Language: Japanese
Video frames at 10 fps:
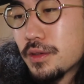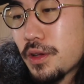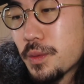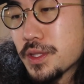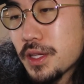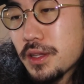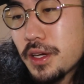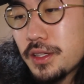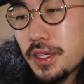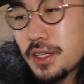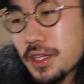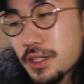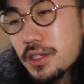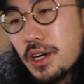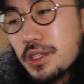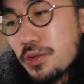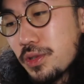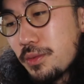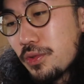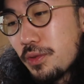でも全体的にね、使えそう
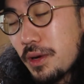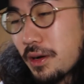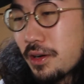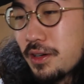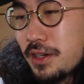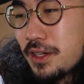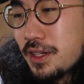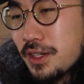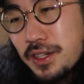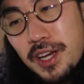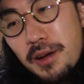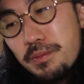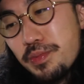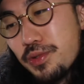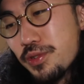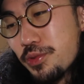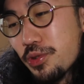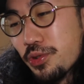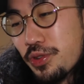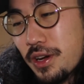なもの、まあ、キャンプ福
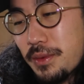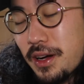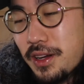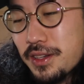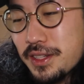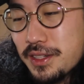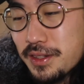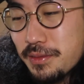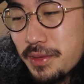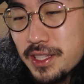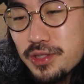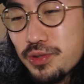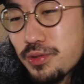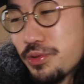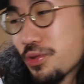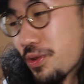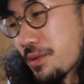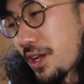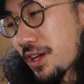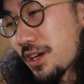袋というか、まあ、マスク福袋
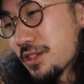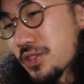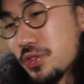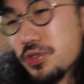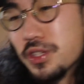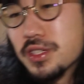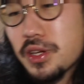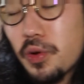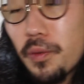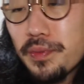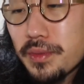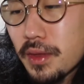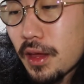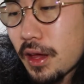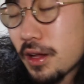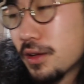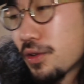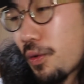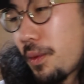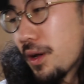みたいな感じはするんですけど、
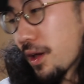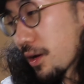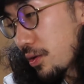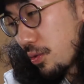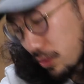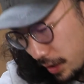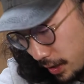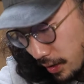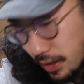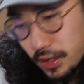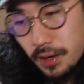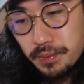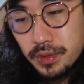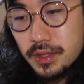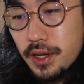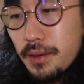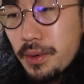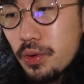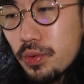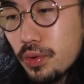でもまあねここら辺がキャンプですかねやっ
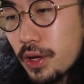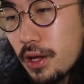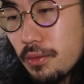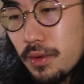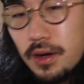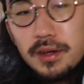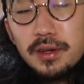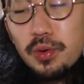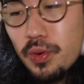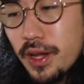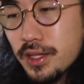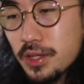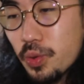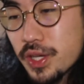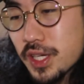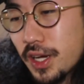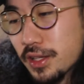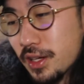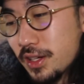ぱここら辺はここら辺ってこれしかなかった